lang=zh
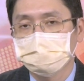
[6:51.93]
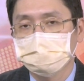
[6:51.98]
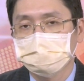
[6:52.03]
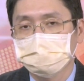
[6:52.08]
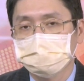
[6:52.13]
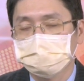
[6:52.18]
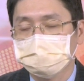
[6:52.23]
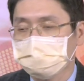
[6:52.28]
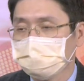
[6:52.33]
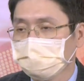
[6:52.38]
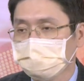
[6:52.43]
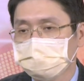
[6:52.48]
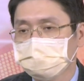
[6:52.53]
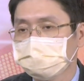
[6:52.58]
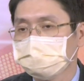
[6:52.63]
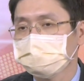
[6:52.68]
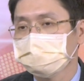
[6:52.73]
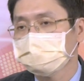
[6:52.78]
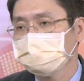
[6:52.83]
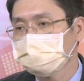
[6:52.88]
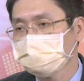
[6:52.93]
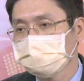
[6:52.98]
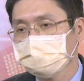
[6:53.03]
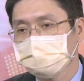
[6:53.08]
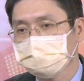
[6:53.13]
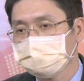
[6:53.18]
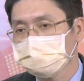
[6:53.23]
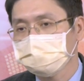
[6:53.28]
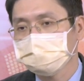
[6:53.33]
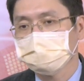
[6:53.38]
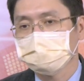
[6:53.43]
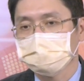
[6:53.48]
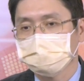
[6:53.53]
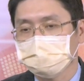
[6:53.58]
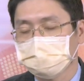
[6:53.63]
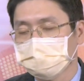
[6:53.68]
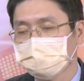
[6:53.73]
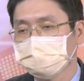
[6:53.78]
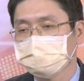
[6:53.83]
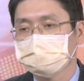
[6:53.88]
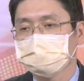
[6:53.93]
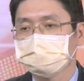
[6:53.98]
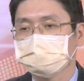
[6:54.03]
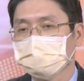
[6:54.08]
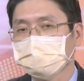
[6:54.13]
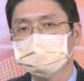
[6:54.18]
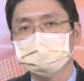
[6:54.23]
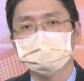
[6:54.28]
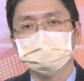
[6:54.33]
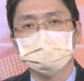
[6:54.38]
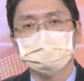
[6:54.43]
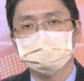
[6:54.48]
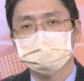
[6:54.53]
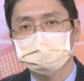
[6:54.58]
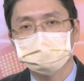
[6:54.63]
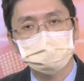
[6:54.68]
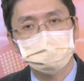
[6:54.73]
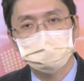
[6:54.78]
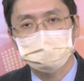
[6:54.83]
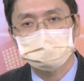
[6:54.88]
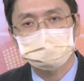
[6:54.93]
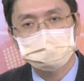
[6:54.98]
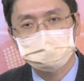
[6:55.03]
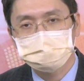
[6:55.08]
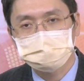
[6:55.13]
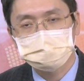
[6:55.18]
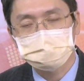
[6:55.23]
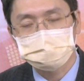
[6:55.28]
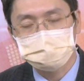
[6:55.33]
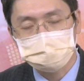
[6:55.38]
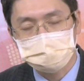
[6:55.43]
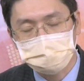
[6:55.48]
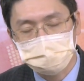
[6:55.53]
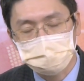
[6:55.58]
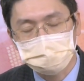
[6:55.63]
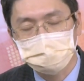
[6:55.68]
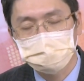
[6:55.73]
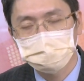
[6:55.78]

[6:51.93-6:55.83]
所以当初四星，我记得我们三十几块钱在买四星的时候。